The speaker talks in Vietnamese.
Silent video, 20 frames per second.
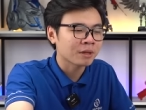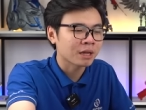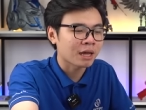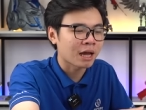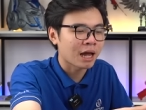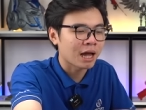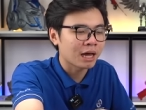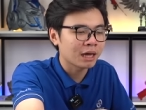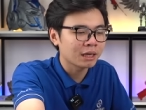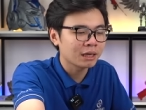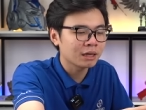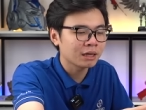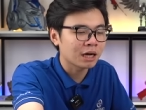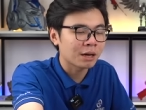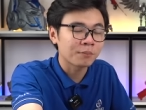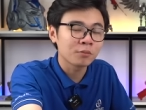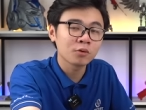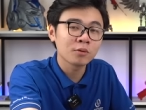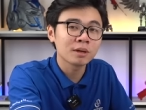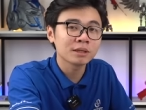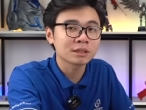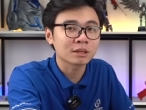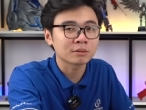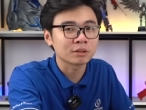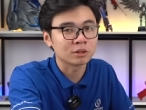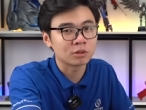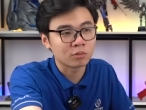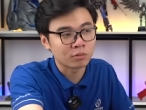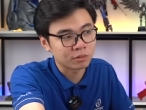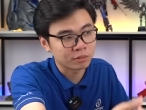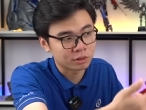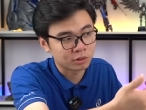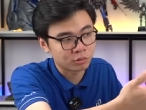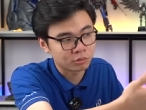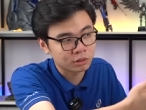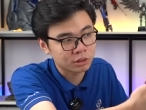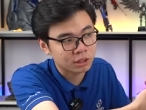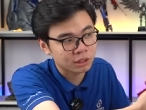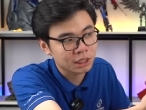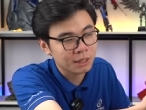Cái GPU bên trong sử dụng
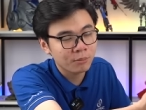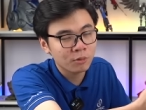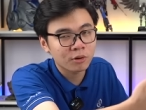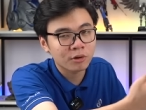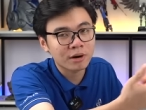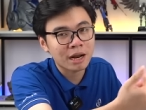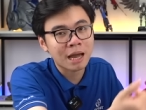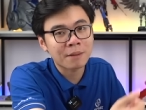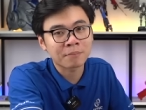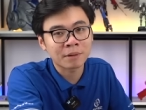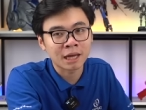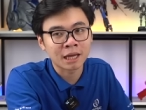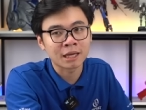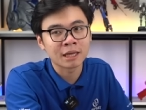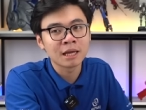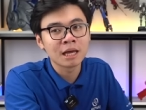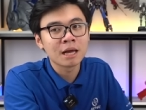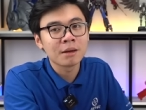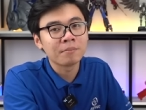trực tiếp luôn RAM này,